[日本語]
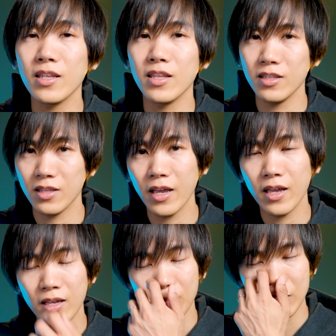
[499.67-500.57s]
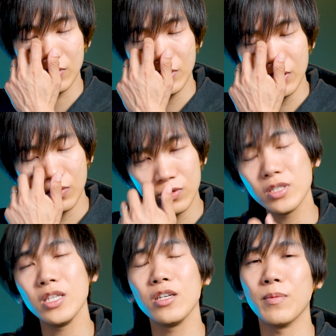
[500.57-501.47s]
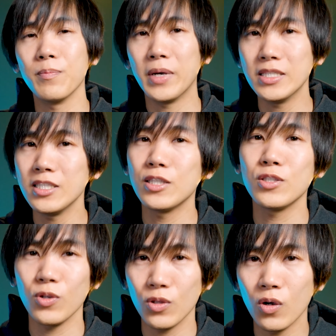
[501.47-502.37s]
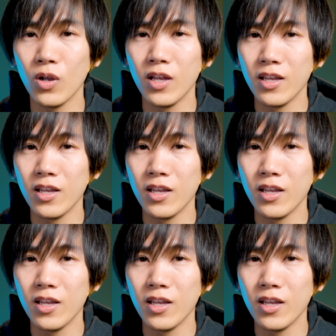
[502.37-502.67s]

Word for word: けていてユニコーンスティングはマジで強いと